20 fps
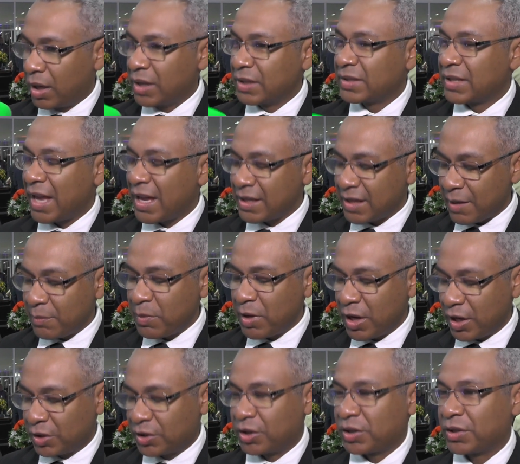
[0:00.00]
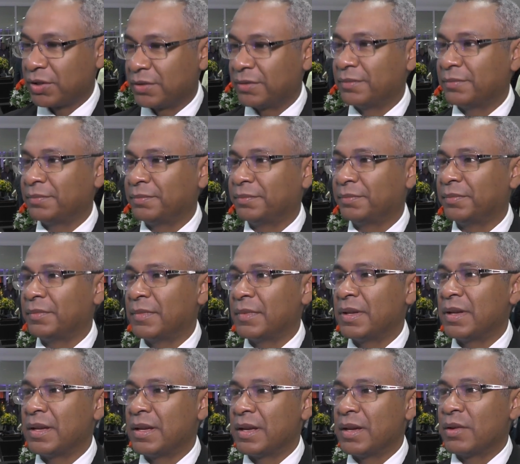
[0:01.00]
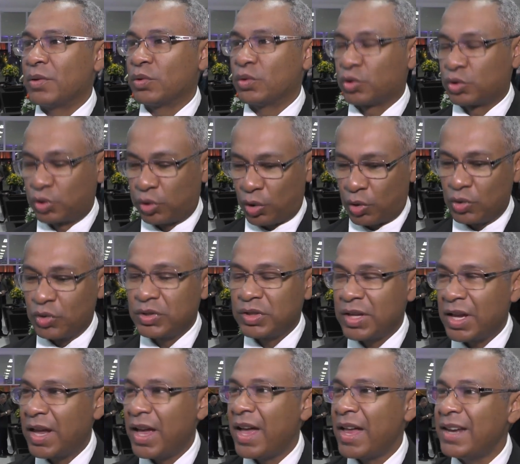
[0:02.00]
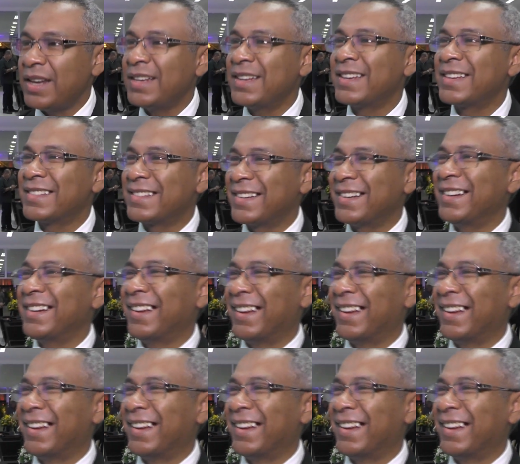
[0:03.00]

Exatamente. O sonho se realiza.